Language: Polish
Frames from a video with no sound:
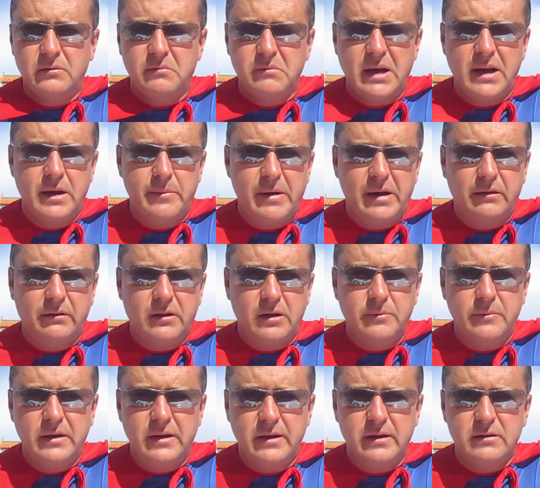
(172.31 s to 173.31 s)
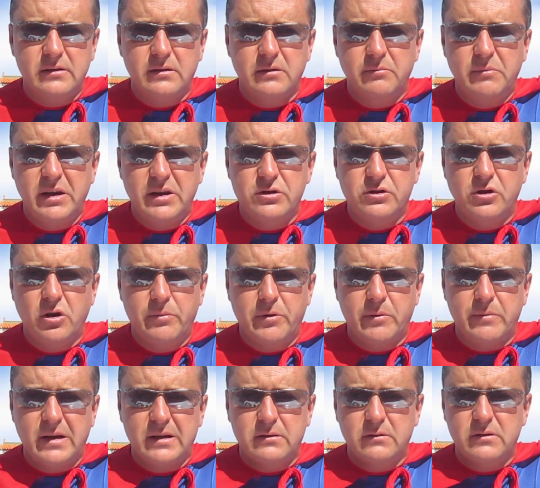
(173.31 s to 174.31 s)
elementem jest mieć
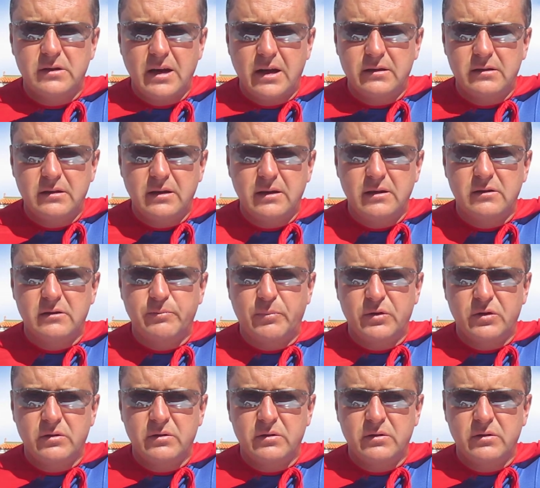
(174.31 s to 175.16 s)
dobrą asocjację z,